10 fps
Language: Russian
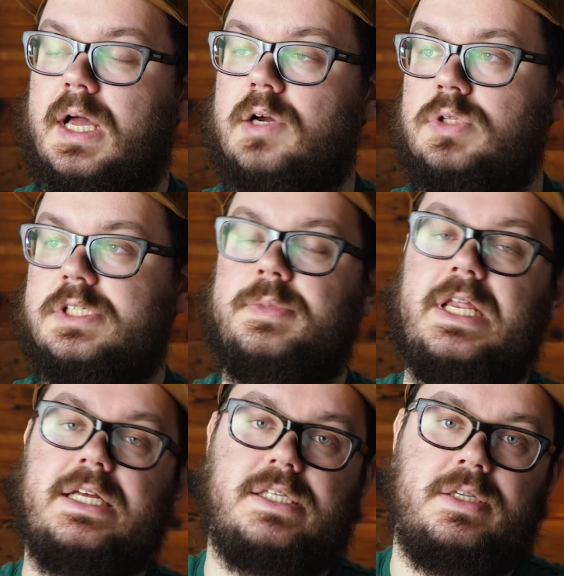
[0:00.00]
Как у нас
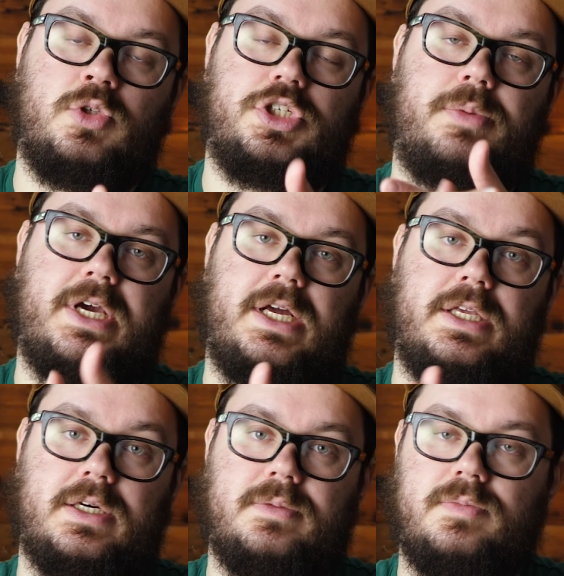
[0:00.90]
меняется немножко
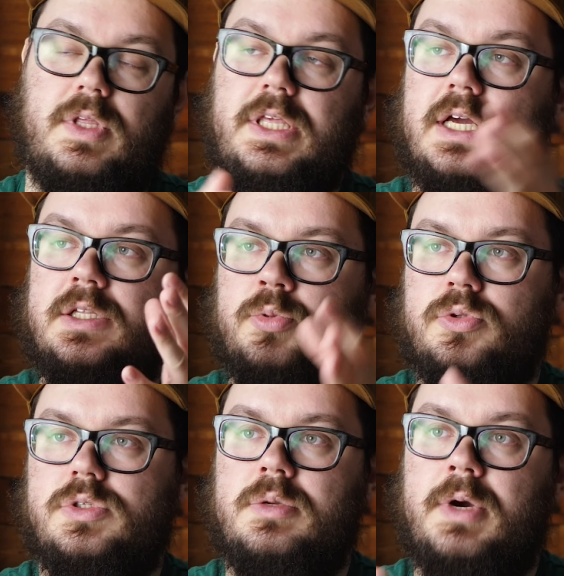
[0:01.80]
механика? Я не
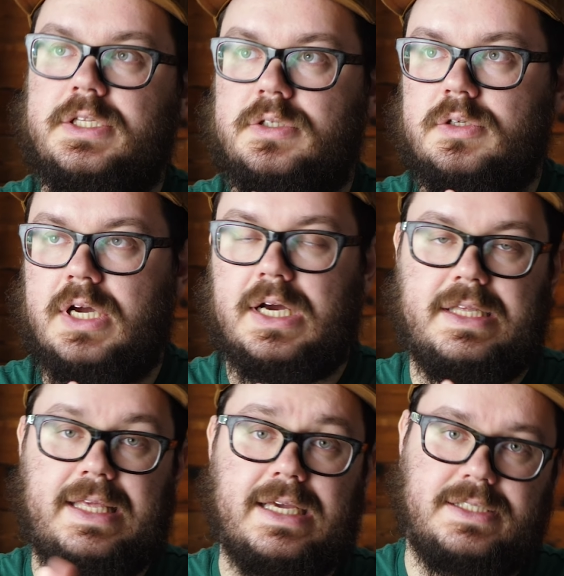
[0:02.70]
буду снимать,
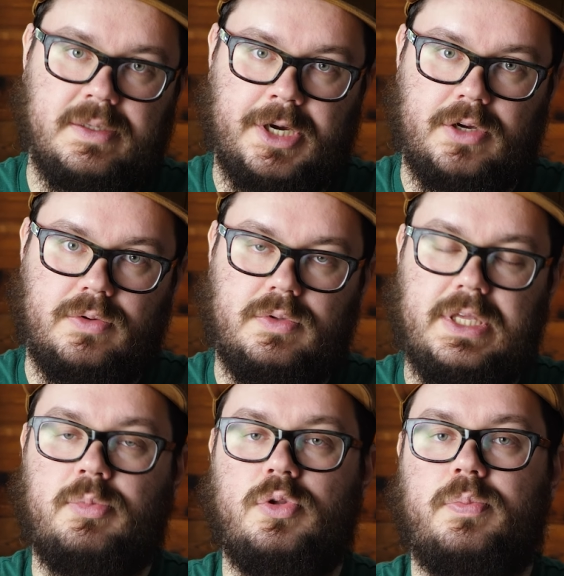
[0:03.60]
как я снимаю.
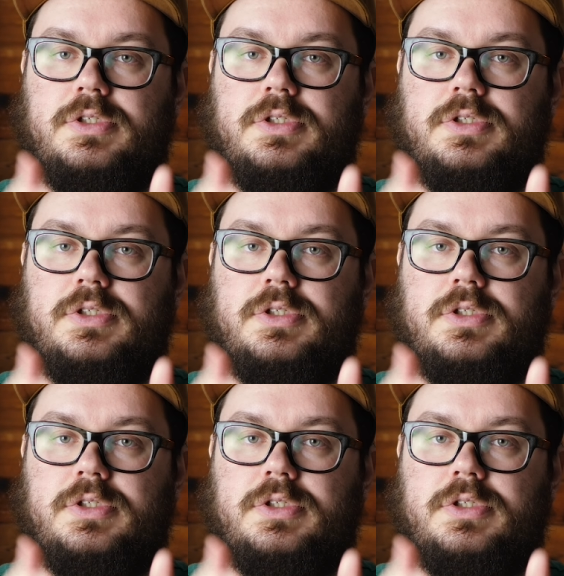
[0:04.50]
Я буду